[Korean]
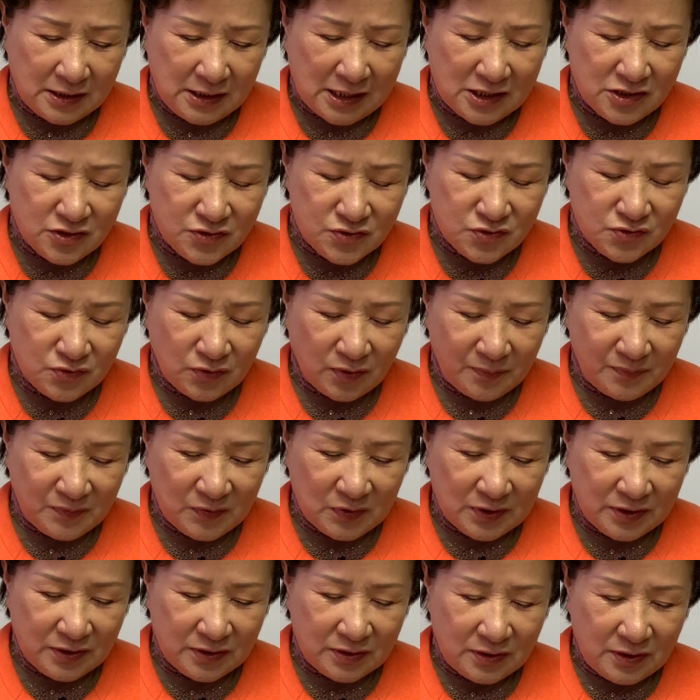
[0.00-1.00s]
할 수
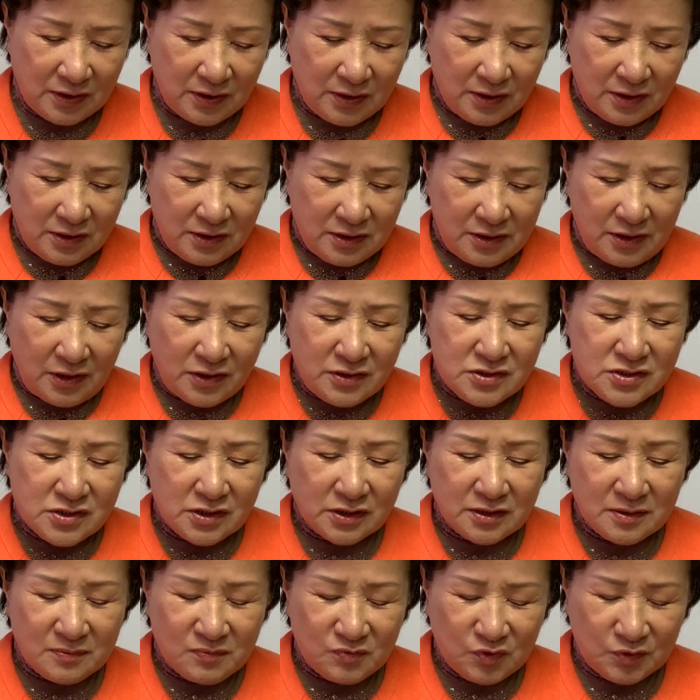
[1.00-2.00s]
없는
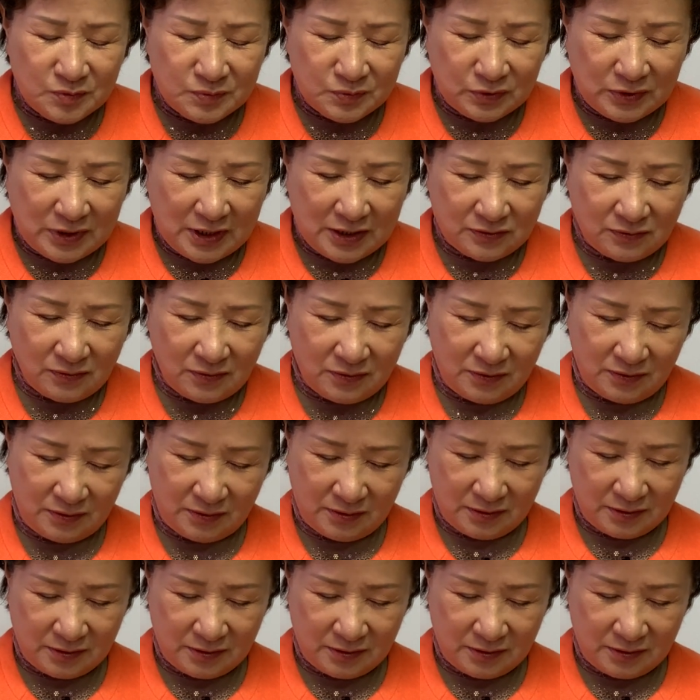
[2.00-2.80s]
영적인 부분에도